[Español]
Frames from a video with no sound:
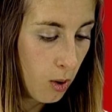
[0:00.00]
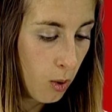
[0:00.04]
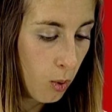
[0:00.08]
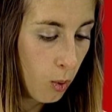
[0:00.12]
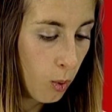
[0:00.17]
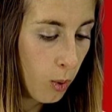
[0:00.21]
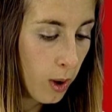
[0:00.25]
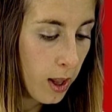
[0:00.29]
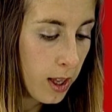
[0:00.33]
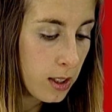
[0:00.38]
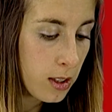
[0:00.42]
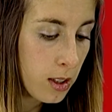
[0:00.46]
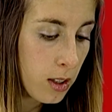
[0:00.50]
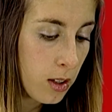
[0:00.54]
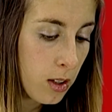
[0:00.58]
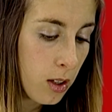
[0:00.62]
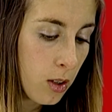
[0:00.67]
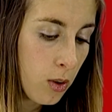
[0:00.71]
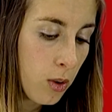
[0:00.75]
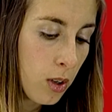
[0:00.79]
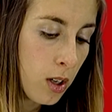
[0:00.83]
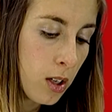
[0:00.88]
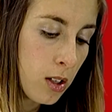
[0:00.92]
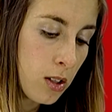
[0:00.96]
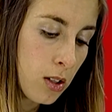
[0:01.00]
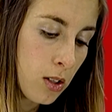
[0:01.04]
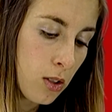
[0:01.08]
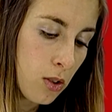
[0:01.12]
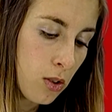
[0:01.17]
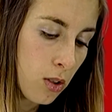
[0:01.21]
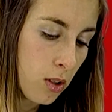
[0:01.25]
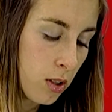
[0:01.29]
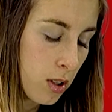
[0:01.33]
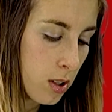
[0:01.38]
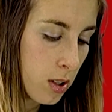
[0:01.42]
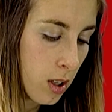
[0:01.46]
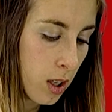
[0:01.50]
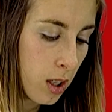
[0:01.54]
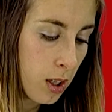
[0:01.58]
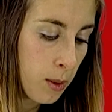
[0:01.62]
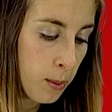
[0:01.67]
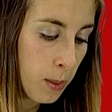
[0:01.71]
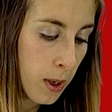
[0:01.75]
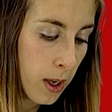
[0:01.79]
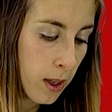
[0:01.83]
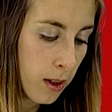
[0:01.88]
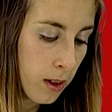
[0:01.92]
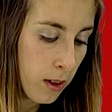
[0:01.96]
Guada se tiró en el sillón
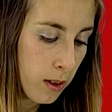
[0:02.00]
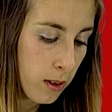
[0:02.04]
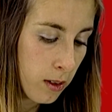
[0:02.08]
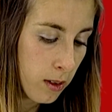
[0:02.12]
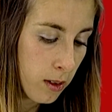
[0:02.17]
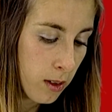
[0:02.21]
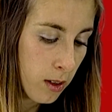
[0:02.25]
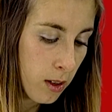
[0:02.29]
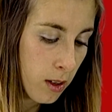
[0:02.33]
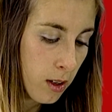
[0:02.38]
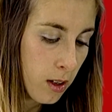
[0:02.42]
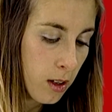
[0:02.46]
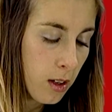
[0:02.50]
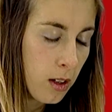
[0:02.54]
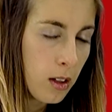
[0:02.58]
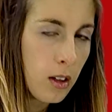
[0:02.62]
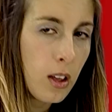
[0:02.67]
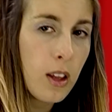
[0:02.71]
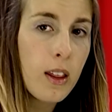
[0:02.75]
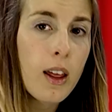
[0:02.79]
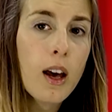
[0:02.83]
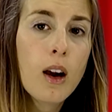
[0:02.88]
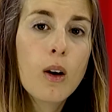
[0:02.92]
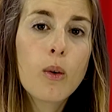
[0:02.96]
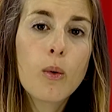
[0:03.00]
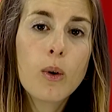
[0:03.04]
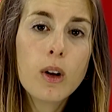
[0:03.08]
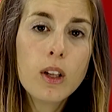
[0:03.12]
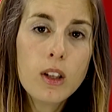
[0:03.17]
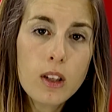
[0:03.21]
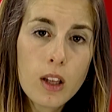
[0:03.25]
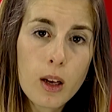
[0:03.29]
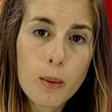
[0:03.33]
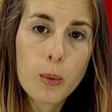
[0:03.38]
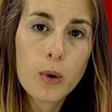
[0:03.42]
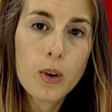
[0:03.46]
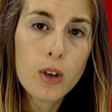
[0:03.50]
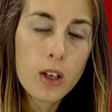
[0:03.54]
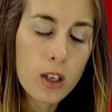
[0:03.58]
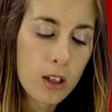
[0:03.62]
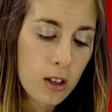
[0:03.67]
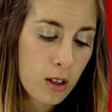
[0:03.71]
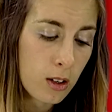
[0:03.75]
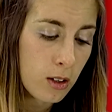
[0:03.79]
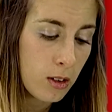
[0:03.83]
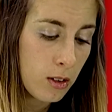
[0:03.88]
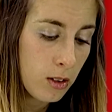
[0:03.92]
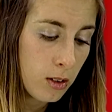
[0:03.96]
desanimada. ¿Te das cuenta, Polly?
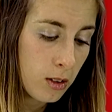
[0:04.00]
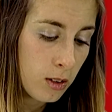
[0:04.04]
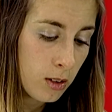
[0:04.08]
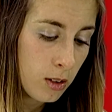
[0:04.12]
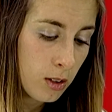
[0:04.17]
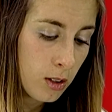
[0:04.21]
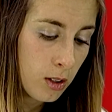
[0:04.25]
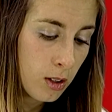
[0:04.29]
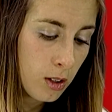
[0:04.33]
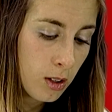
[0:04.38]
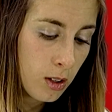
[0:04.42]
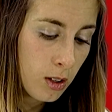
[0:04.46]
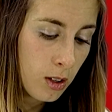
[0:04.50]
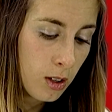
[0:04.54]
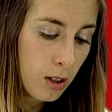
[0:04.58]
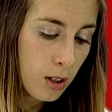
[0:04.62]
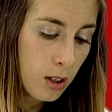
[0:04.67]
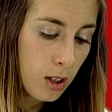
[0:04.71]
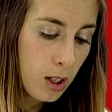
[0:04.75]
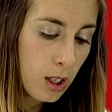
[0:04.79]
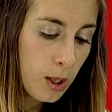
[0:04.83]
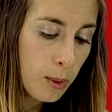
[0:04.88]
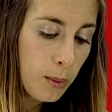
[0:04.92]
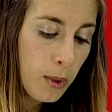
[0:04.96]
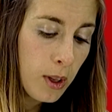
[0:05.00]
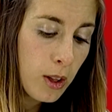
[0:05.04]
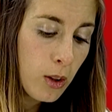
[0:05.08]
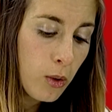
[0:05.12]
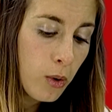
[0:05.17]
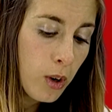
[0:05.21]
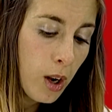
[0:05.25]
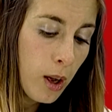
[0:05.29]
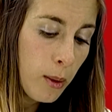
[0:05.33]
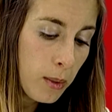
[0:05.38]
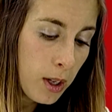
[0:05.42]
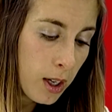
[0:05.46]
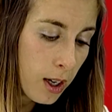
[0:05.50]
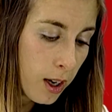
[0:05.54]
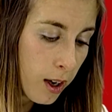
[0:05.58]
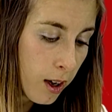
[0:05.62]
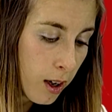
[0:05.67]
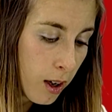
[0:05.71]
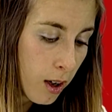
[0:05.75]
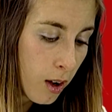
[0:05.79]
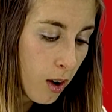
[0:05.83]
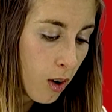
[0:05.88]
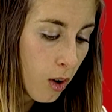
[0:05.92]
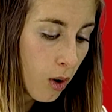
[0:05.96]
En vez de una
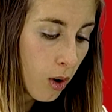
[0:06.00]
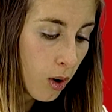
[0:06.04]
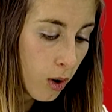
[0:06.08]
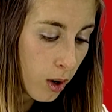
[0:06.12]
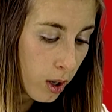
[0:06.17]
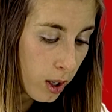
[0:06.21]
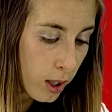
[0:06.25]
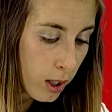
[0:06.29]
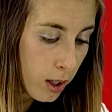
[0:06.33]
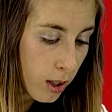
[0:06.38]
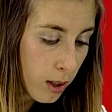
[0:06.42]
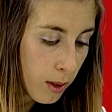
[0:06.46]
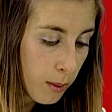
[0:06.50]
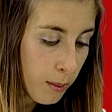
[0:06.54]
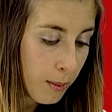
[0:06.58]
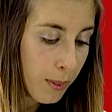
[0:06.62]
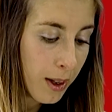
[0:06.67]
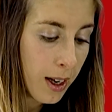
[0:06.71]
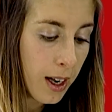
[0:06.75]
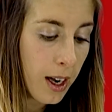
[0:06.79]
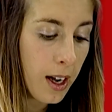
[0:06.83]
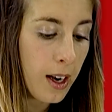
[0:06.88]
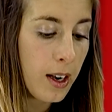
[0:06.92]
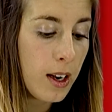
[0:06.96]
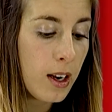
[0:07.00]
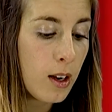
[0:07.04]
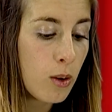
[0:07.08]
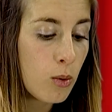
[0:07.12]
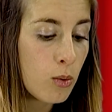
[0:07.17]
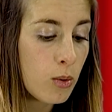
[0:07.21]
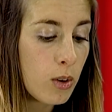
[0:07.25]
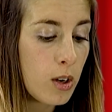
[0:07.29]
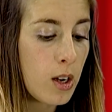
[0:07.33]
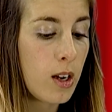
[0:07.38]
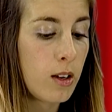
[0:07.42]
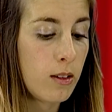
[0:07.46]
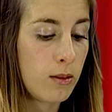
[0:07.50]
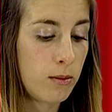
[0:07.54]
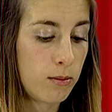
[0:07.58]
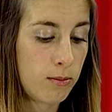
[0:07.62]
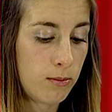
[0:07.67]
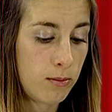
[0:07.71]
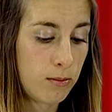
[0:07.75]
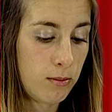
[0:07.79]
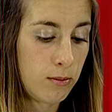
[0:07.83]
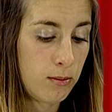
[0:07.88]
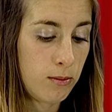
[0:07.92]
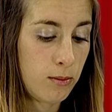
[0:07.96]
amiga, hoy me gané una
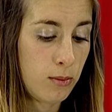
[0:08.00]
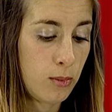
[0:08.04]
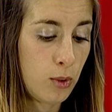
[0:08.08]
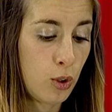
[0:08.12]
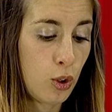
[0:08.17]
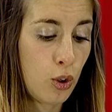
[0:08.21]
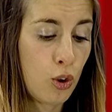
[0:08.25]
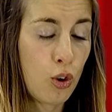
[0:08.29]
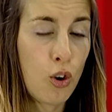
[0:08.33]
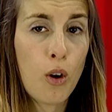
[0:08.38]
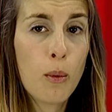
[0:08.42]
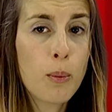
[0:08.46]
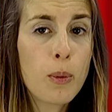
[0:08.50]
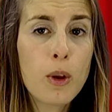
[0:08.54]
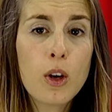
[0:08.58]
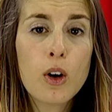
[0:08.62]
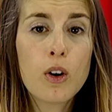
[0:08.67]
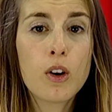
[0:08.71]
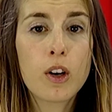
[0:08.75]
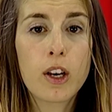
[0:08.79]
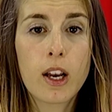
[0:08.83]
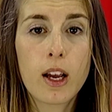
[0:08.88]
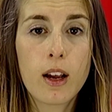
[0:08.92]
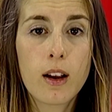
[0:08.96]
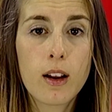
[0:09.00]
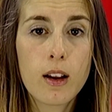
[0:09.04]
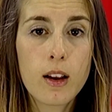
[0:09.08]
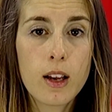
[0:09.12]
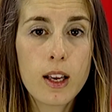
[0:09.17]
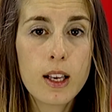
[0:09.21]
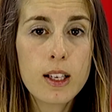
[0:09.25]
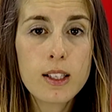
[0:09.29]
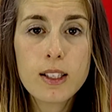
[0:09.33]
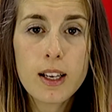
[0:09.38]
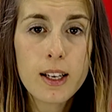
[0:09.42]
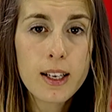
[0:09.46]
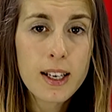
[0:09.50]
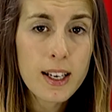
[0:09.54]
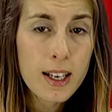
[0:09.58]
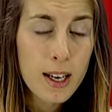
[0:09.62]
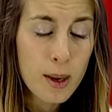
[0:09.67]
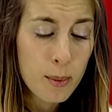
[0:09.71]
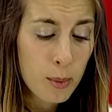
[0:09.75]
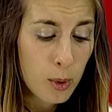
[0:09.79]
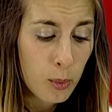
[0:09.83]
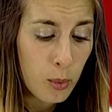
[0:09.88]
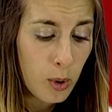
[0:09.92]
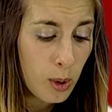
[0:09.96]
copiona. Esa
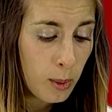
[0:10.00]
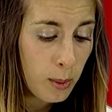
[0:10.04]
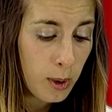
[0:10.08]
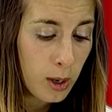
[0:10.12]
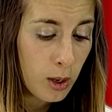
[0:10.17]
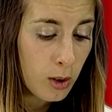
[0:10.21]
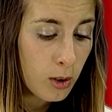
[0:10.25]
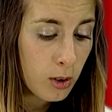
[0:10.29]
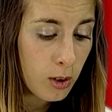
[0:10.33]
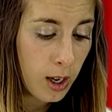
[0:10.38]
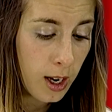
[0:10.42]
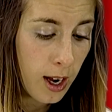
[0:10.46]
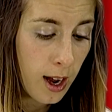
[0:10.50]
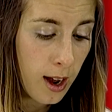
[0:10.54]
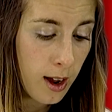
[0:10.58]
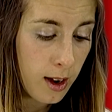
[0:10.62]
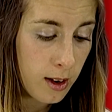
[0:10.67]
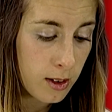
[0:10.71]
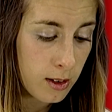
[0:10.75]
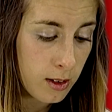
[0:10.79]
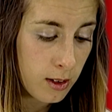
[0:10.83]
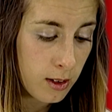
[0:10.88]
nena me vuelve loca.